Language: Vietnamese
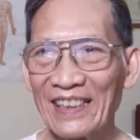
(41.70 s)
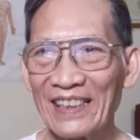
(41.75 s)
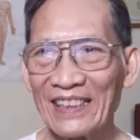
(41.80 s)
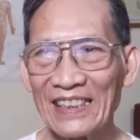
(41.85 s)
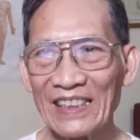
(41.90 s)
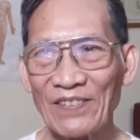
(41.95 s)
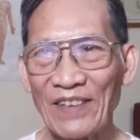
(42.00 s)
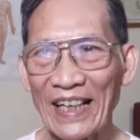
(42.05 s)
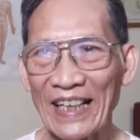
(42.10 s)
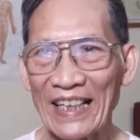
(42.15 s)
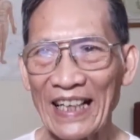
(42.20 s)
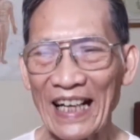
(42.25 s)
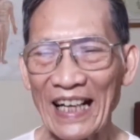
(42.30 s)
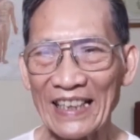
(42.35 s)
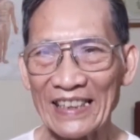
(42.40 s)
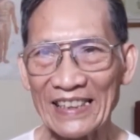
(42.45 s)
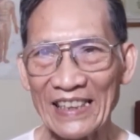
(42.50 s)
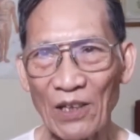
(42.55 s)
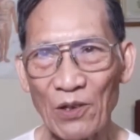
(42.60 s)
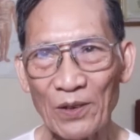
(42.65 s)
như vậy
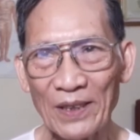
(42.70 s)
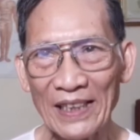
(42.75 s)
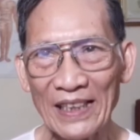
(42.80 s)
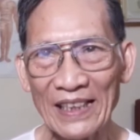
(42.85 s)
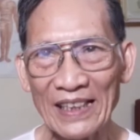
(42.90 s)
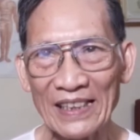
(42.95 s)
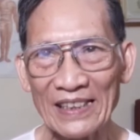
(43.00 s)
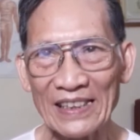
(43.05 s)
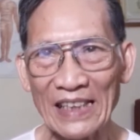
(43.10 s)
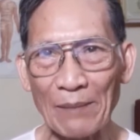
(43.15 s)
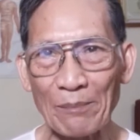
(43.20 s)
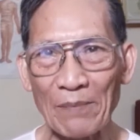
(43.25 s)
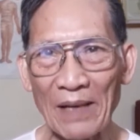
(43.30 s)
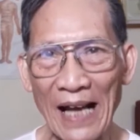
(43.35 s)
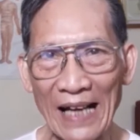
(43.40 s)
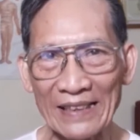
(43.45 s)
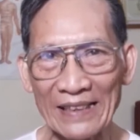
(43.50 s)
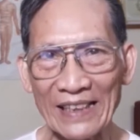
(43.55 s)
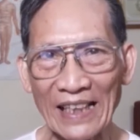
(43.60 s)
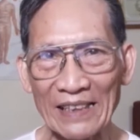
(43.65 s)
là sau khi tập
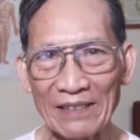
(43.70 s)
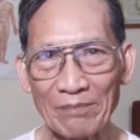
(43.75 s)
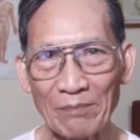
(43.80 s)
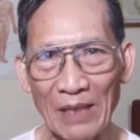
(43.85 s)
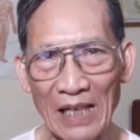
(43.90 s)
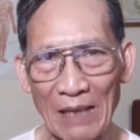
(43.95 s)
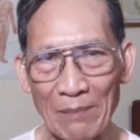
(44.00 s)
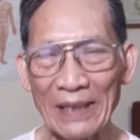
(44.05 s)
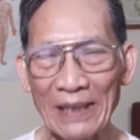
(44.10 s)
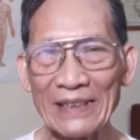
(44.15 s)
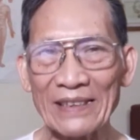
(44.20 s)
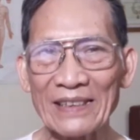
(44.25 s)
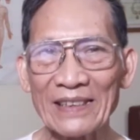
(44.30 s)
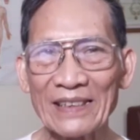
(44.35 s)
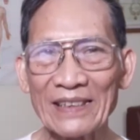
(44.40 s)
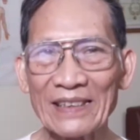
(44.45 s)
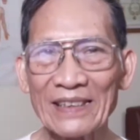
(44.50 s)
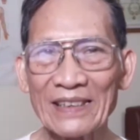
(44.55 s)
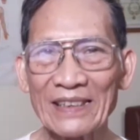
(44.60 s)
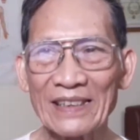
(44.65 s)
hạc tấn mở mắt
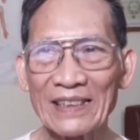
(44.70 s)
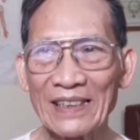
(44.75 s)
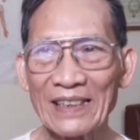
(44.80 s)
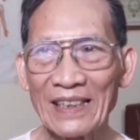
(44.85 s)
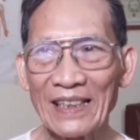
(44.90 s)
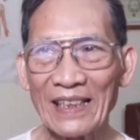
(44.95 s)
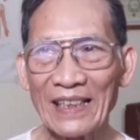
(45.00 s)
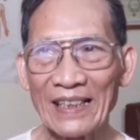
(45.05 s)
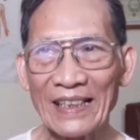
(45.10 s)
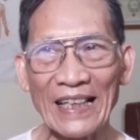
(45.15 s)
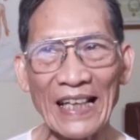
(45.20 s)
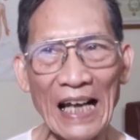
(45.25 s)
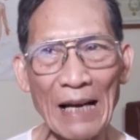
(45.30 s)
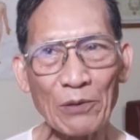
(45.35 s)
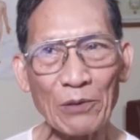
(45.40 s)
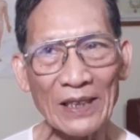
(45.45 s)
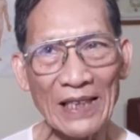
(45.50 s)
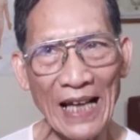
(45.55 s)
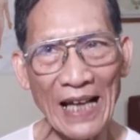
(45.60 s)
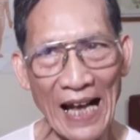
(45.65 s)
để áp
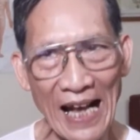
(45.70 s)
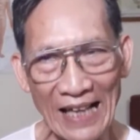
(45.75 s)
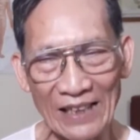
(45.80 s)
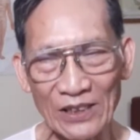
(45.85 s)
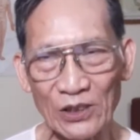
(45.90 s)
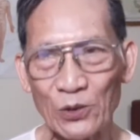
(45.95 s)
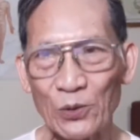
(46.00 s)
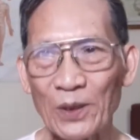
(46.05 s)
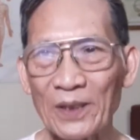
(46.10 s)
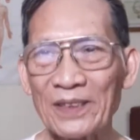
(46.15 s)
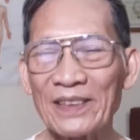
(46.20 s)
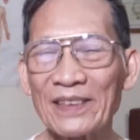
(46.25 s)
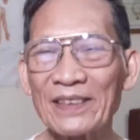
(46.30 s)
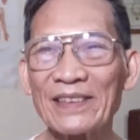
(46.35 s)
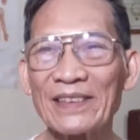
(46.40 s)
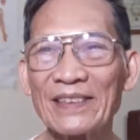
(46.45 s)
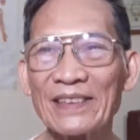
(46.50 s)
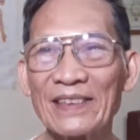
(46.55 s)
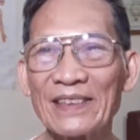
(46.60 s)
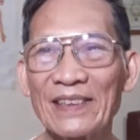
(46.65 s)
huyết hạ xuống
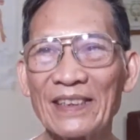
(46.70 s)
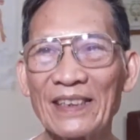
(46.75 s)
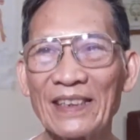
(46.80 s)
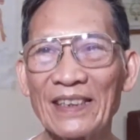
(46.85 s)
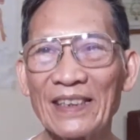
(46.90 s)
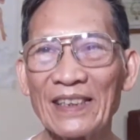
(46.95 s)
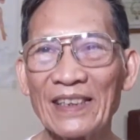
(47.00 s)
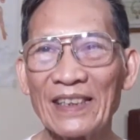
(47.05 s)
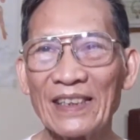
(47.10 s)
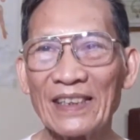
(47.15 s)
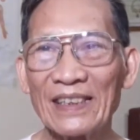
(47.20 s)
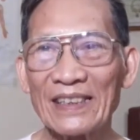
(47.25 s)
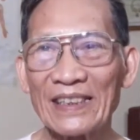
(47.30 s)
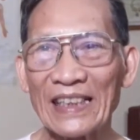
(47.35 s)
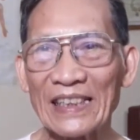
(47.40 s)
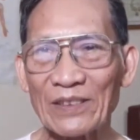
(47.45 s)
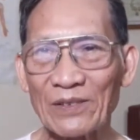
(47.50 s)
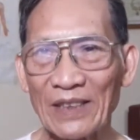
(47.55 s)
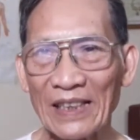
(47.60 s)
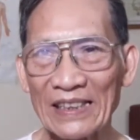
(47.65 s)

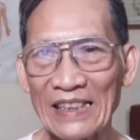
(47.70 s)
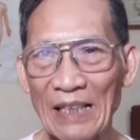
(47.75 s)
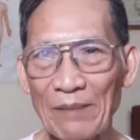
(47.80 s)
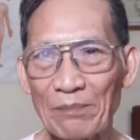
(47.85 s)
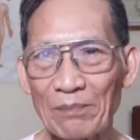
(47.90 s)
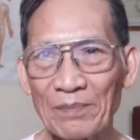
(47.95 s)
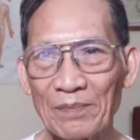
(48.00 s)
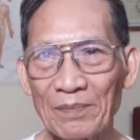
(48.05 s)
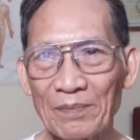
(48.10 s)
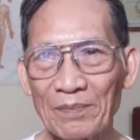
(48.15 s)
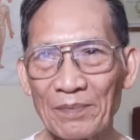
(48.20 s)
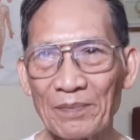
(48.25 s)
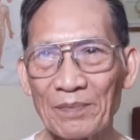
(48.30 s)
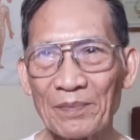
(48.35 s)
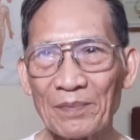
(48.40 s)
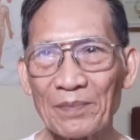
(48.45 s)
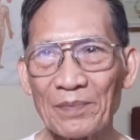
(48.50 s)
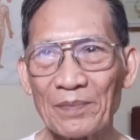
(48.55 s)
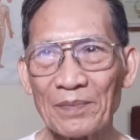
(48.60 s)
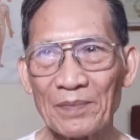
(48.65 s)
thì chúng ta tập
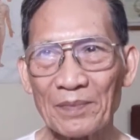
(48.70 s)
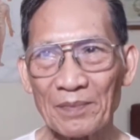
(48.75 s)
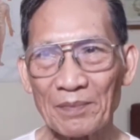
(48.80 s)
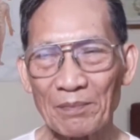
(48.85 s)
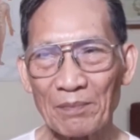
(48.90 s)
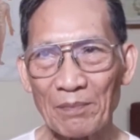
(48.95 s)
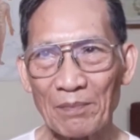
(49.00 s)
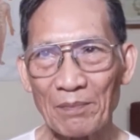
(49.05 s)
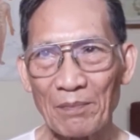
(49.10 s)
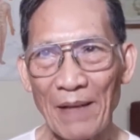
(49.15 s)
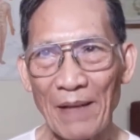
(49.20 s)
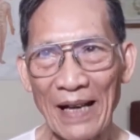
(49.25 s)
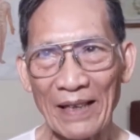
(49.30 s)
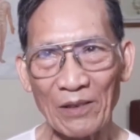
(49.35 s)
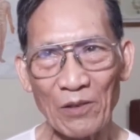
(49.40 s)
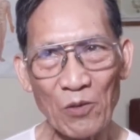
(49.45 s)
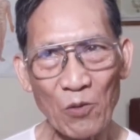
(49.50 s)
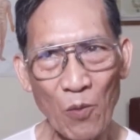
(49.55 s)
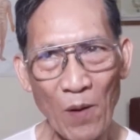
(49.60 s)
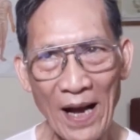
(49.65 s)
bài
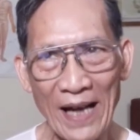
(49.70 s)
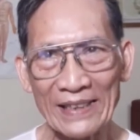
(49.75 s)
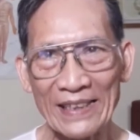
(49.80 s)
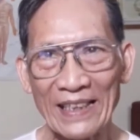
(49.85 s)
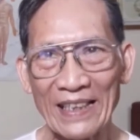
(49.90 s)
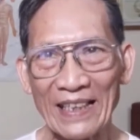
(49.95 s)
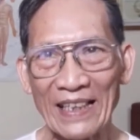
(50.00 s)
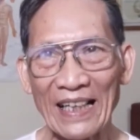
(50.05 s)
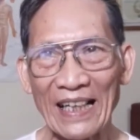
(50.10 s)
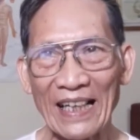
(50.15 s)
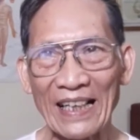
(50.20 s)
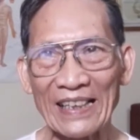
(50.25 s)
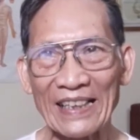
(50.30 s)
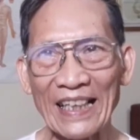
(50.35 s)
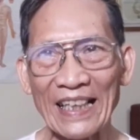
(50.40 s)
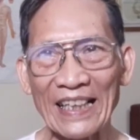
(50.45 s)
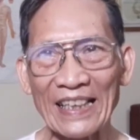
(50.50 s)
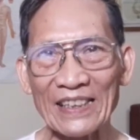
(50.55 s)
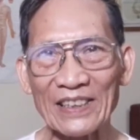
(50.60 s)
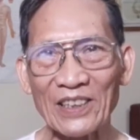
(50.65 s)
hôm qua tức là
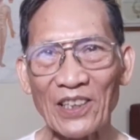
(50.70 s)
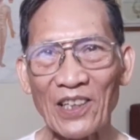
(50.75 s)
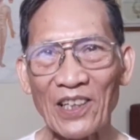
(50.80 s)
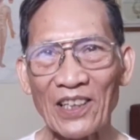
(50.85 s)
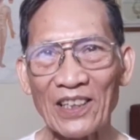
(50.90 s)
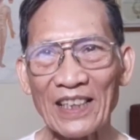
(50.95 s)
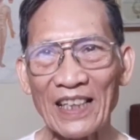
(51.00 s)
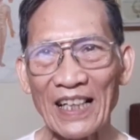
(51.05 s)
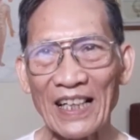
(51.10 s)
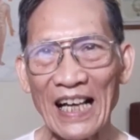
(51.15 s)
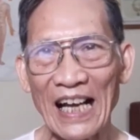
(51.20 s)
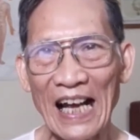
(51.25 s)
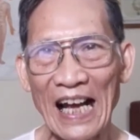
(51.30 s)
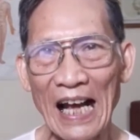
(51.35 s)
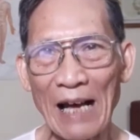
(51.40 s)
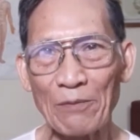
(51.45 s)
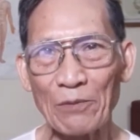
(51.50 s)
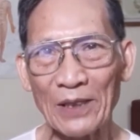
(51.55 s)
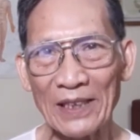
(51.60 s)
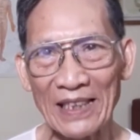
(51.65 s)
để cho
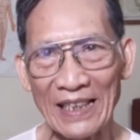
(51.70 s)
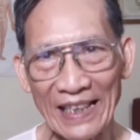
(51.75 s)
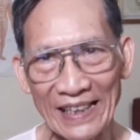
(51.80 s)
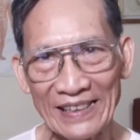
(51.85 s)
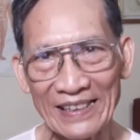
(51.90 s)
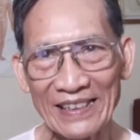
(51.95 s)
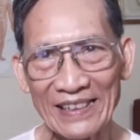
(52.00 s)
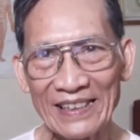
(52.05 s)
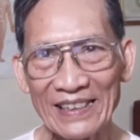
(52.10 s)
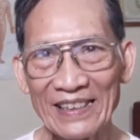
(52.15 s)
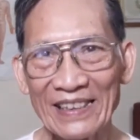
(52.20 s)
áp huyết lên